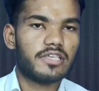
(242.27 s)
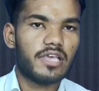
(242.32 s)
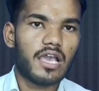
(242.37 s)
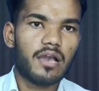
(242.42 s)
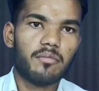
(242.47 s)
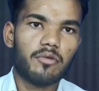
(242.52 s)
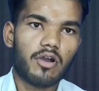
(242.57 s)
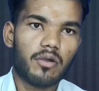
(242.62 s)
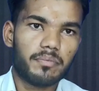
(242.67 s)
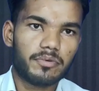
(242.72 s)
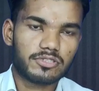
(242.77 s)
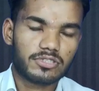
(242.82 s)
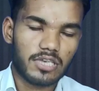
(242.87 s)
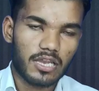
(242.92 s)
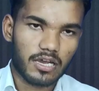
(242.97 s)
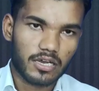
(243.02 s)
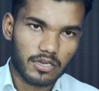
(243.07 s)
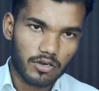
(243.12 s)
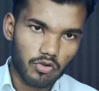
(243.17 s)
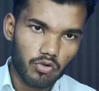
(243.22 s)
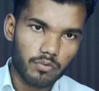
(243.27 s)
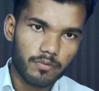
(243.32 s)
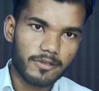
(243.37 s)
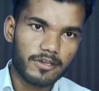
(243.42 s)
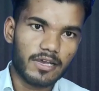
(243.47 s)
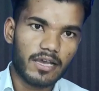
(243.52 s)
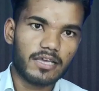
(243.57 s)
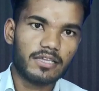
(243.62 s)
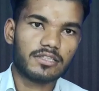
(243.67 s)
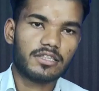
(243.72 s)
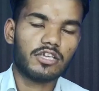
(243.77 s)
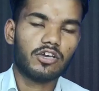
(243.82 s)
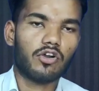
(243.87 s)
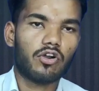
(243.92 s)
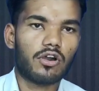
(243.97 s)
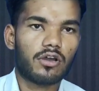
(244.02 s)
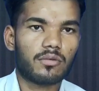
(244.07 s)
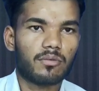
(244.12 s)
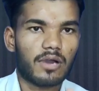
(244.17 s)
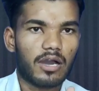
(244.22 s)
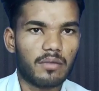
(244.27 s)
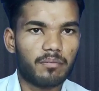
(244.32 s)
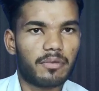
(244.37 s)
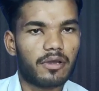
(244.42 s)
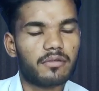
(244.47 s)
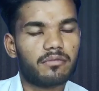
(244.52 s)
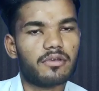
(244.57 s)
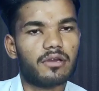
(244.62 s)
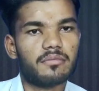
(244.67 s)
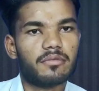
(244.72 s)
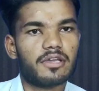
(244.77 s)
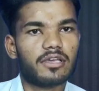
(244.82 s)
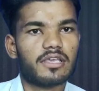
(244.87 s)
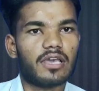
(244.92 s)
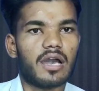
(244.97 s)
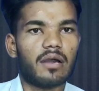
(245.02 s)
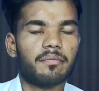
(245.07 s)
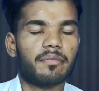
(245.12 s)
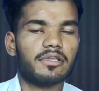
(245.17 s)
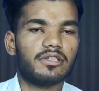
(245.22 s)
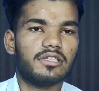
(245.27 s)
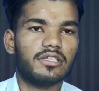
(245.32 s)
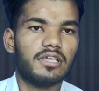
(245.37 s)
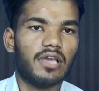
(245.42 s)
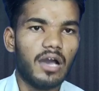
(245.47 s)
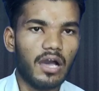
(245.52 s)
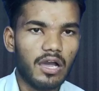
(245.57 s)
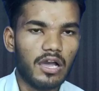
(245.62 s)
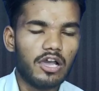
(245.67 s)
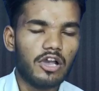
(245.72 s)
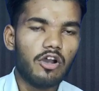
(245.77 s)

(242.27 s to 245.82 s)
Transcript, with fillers: सीएम ऑफिस लखनऊ भी गए थे और वहाँ पर भी हमने ज्ञापन दिया